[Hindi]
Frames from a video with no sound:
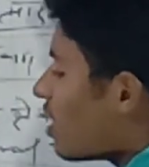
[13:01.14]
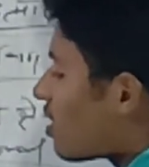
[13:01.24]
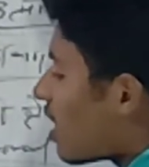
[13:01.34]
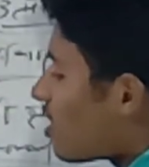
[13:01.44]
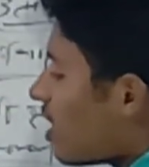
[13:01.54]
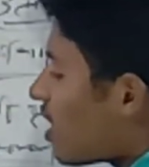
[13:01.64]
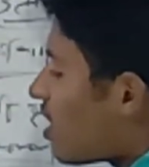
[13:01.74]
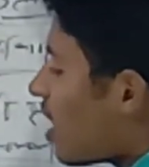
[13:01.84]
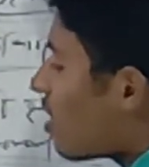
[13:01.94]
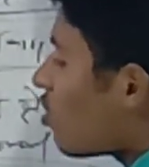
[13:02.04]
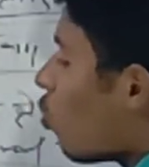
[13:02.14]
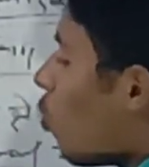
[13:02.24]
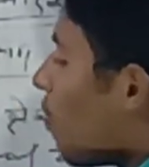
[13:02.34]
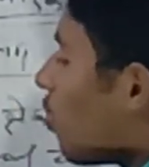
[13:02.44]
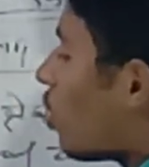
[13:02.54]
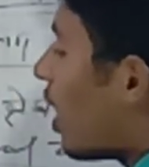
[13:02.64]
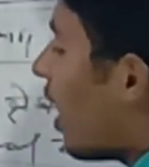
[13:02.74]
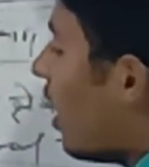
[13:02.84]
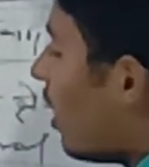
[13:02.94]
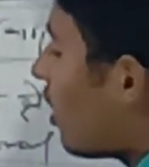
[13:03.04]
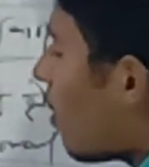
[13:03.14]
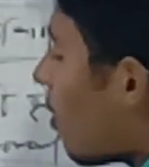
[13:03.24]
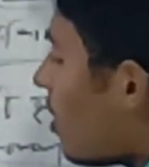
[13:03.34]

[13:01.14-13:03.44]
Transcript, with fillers: स्तर से जैसे यहां से ऊपर उठ गया तब हम